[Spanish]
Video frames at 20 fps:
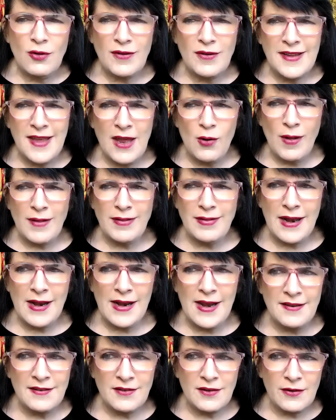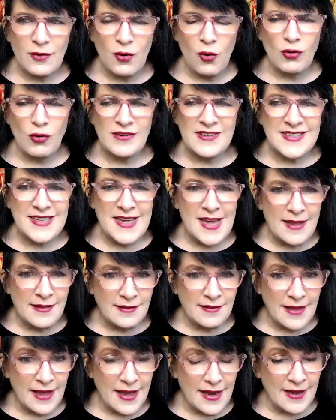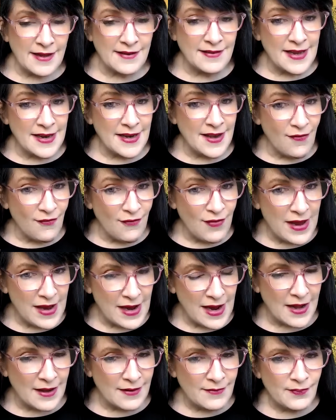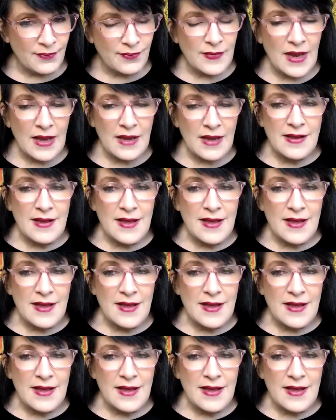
Entonces, quiero hacerles consciente qué significa